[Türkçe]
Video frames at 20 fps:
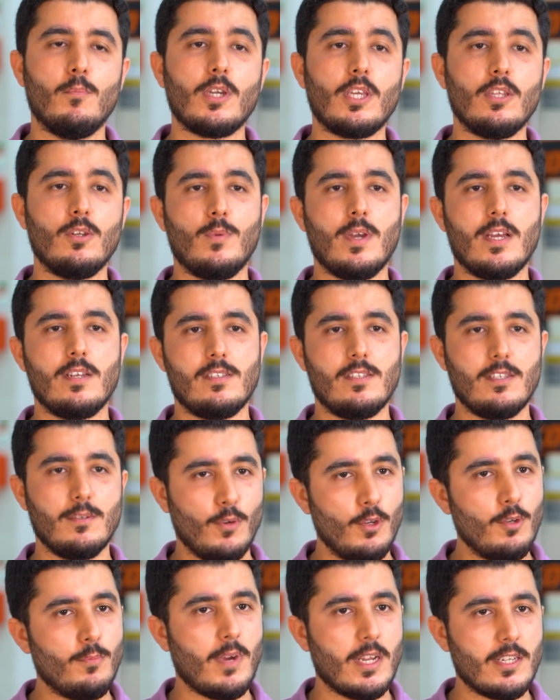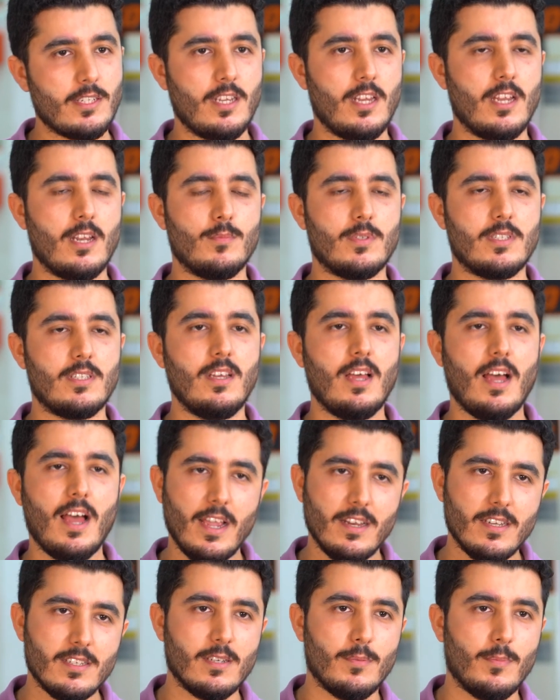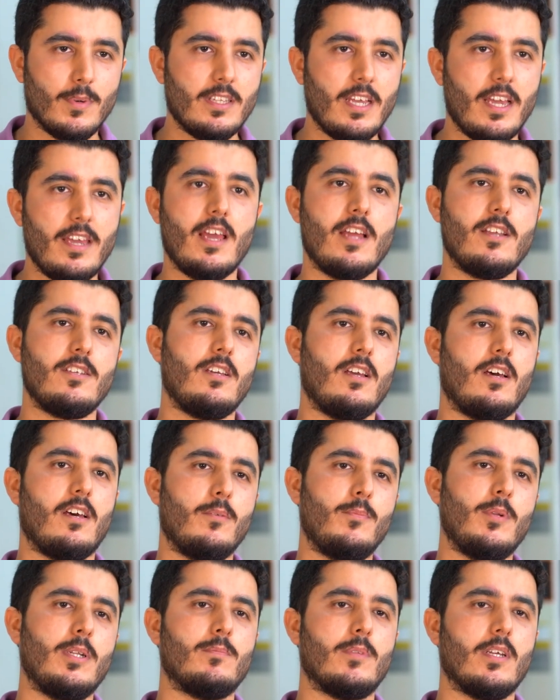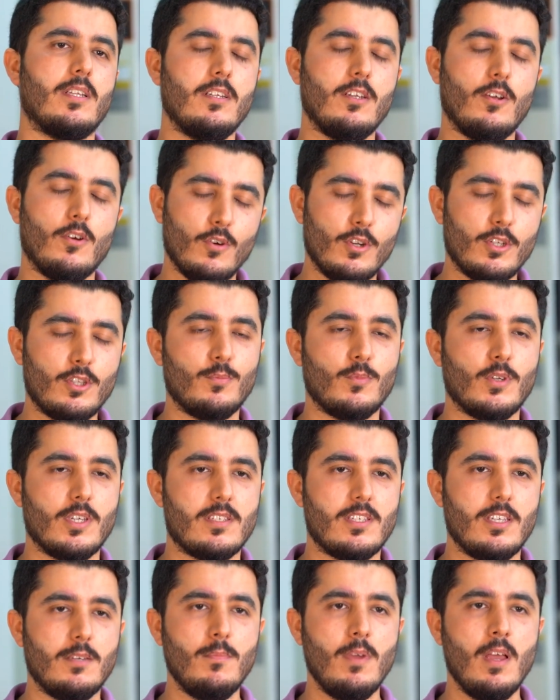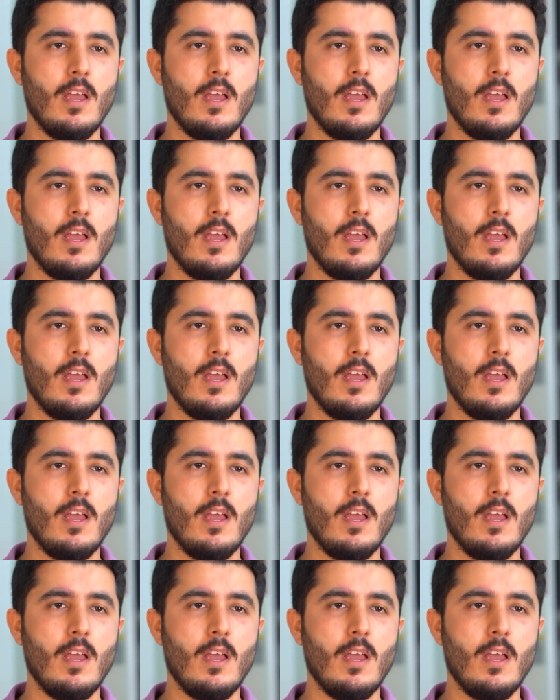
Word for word: Makine Mühendisliği Bölüm Başkan Yardımcısı, aynı zamanda Enerji Anabilim Dalı öğretim üyesiyim.